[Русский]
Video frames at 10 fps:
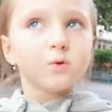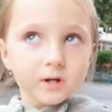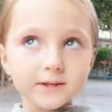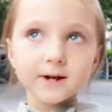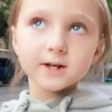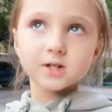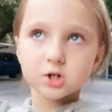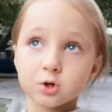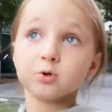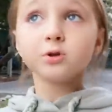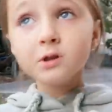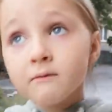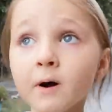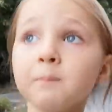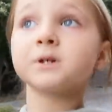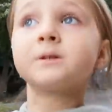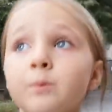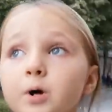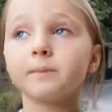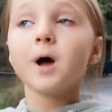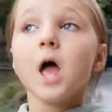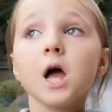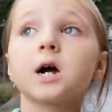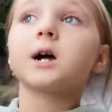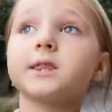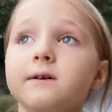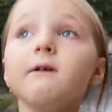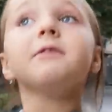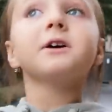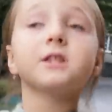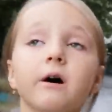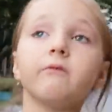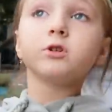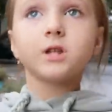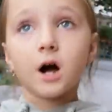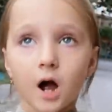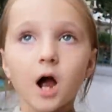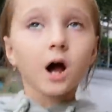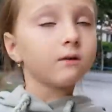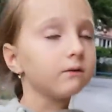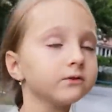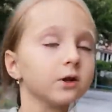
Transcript: Ну, я такая сказала, ну, давай поспорим. Давай тогда вот так, кого